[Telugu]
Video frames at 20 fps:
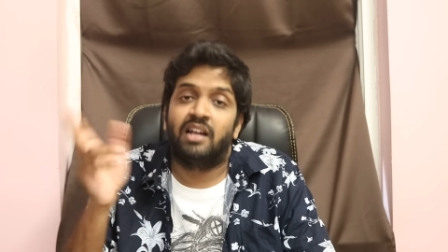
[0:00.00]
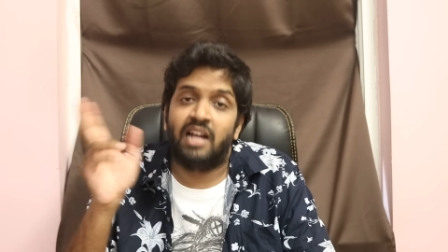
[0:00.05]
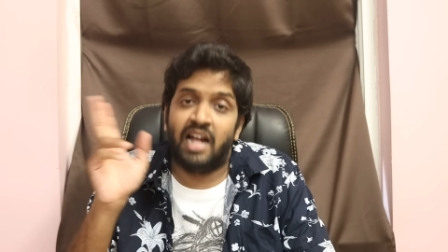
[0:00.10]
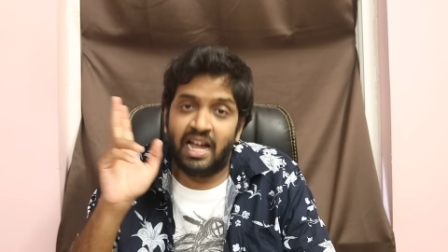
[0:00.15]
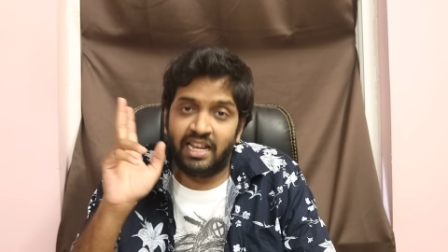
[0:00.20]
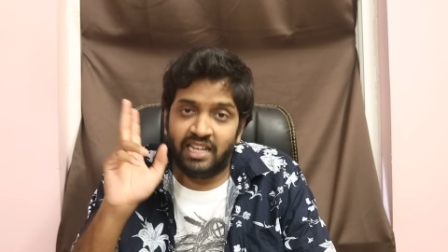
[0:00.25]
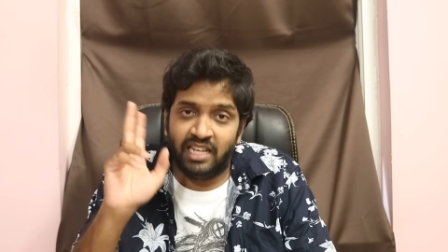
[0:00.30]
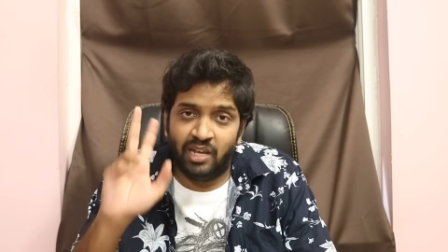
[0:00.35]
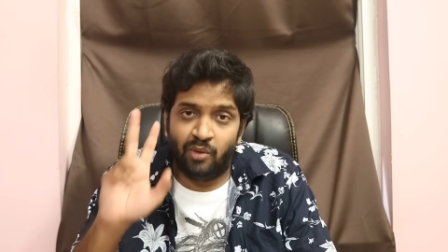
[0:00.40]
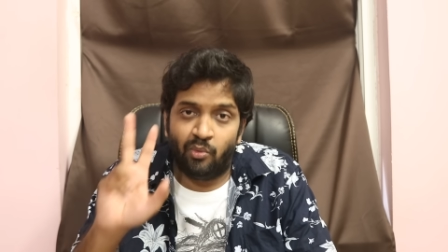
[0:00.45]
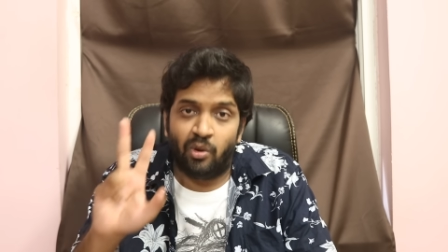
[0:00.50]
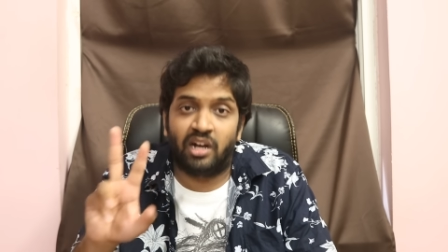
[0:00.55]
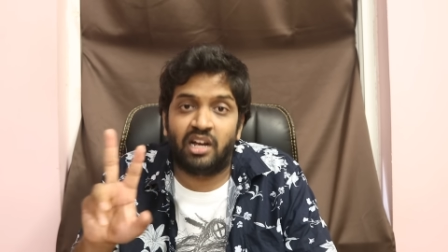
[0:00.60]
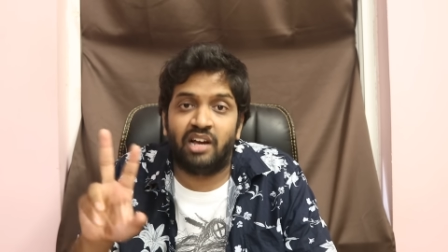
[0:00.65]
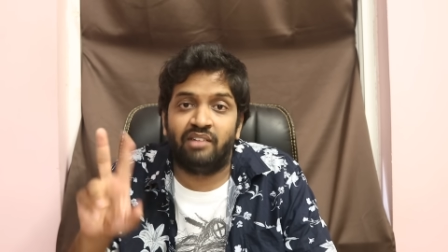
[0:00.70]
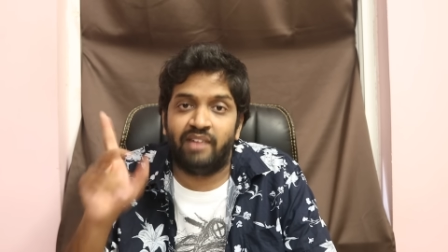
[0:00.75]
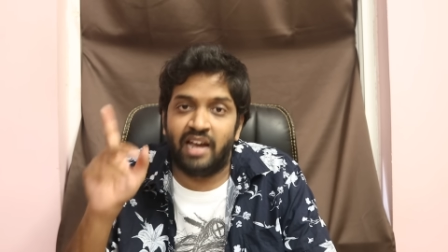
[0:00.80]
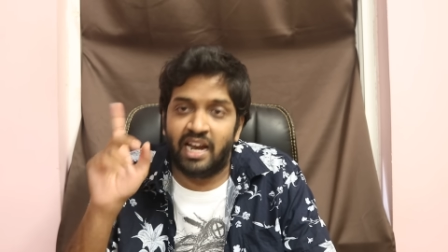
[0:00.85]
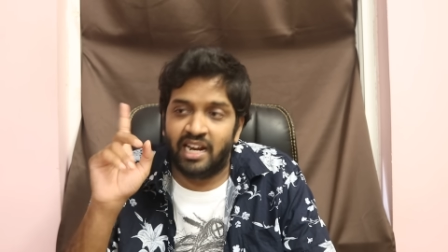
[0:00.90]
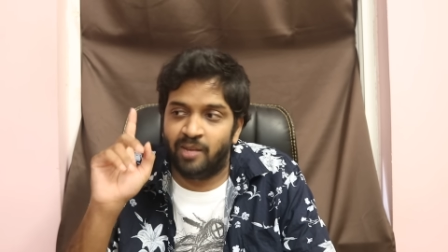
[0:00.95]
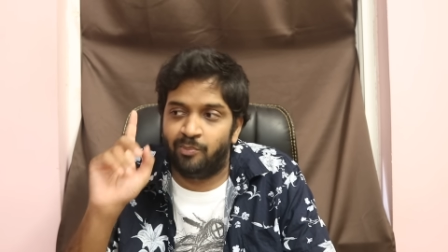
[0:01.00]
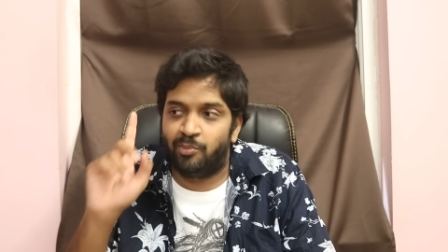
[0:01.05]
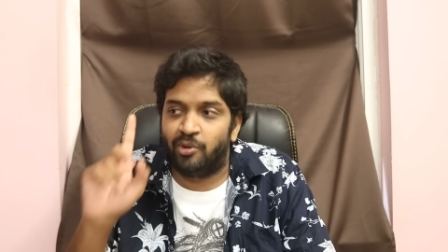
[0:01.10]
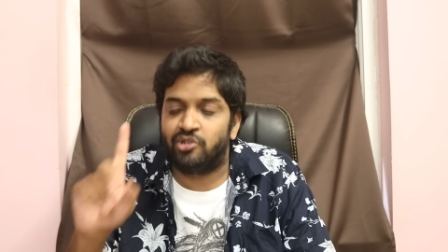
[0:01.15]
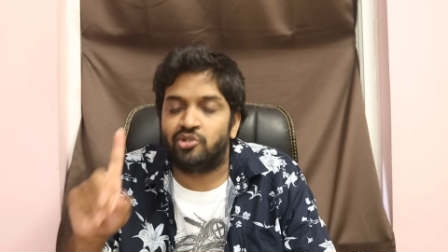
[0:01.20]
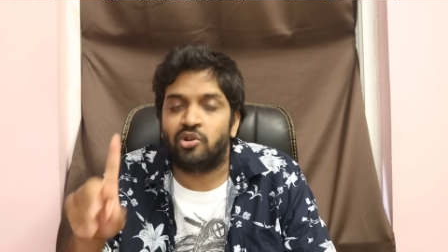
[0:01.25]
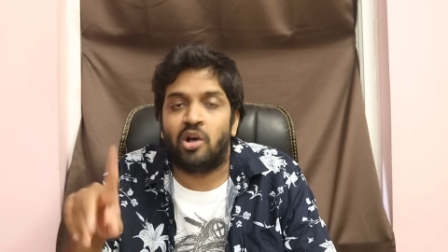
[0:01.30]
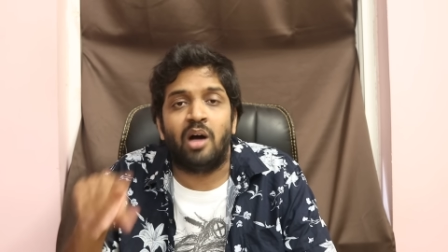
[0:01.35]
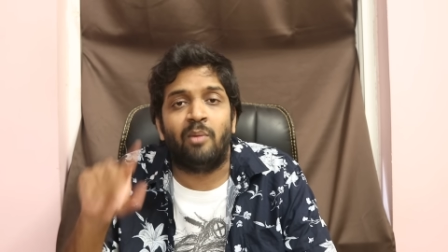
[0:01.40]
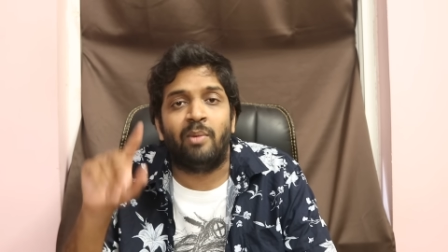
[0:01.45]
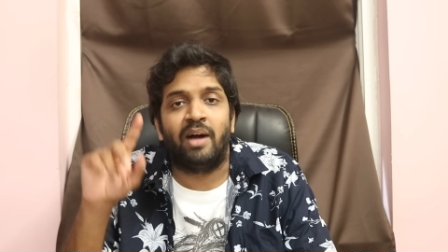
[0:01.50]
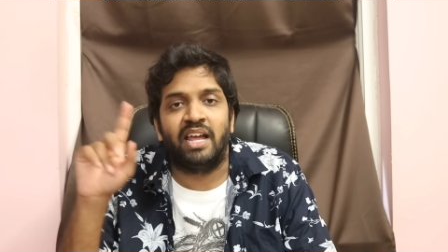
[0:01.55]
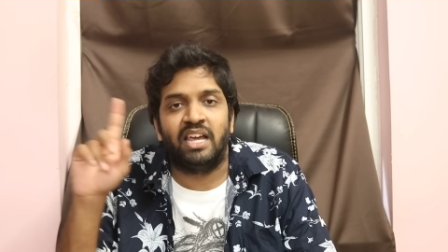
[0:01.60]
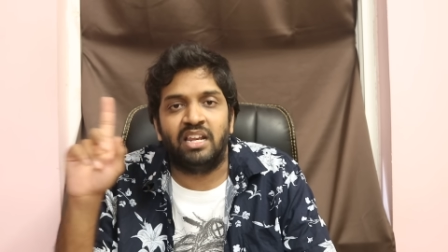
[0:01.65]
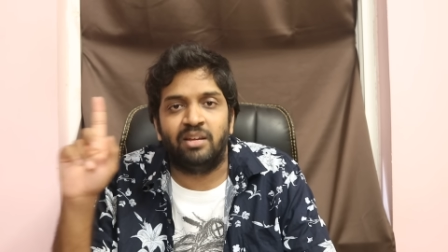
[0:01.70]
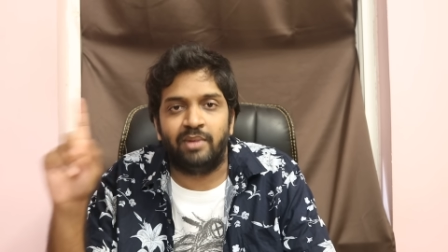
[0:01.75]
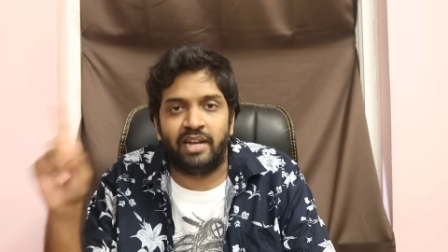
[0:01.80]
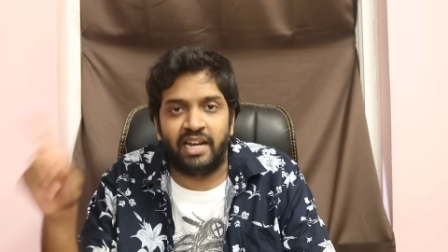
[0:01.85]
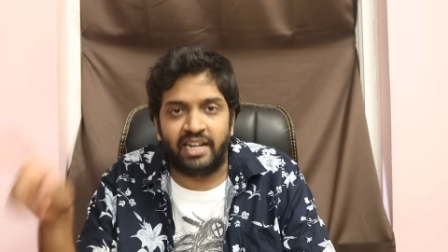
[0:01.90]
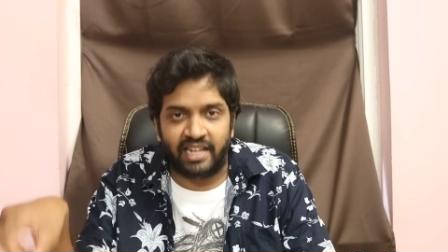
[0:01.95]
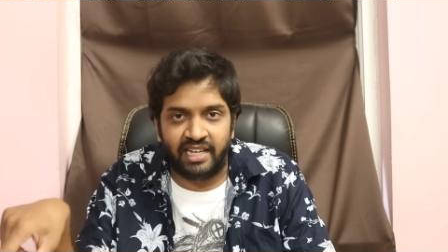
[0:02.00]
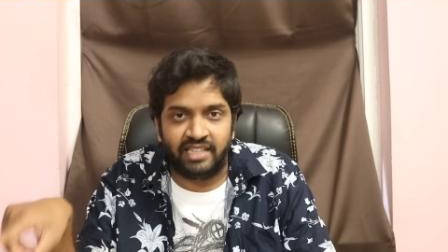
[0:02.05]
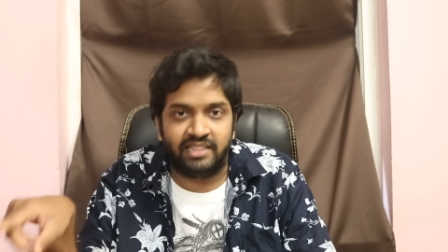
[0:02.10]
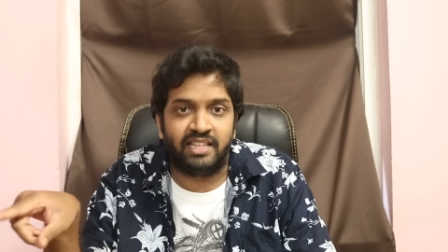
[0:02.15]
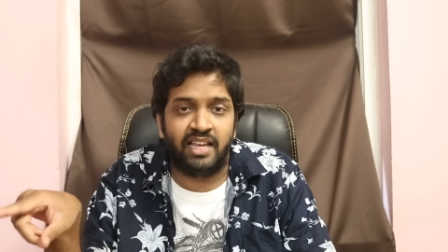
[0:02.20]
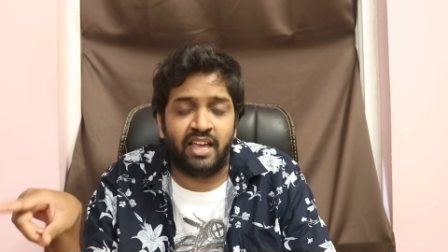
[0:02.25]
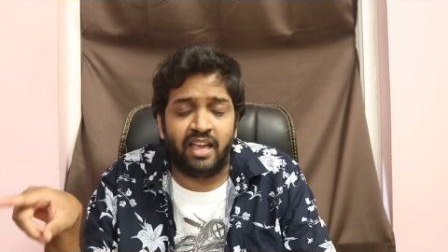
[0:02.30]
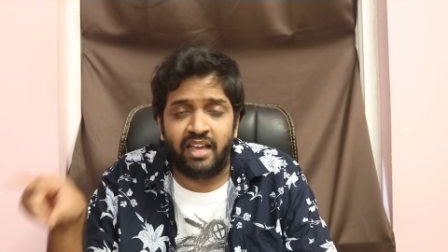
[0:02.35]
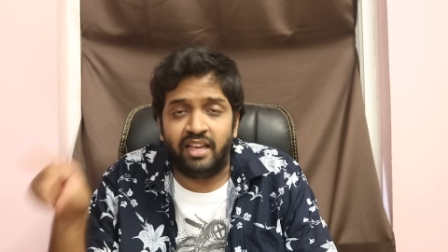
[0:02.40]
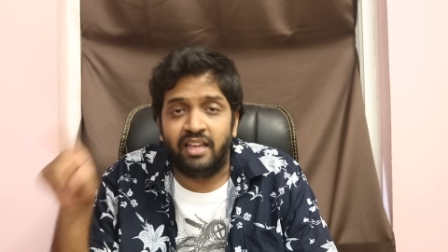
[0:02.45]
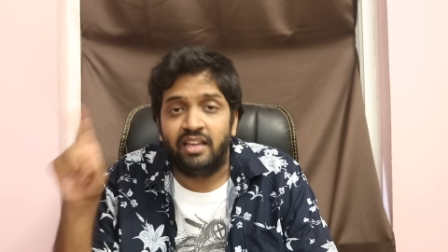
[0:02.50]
కానీ ఒకవేళ ఇప్పుడు శోభా ఎలిమినేట్ అయితే